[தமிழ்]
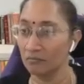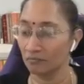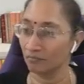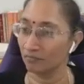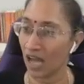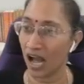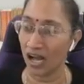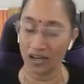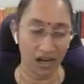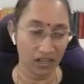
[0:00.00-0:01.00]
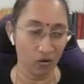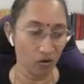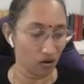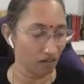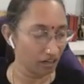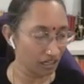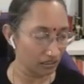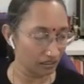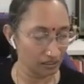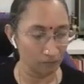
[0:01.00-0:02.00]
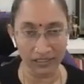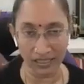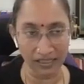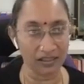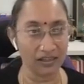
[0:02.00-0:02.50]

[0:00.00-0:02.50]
உம் அயோகவ இந்த மாதிரி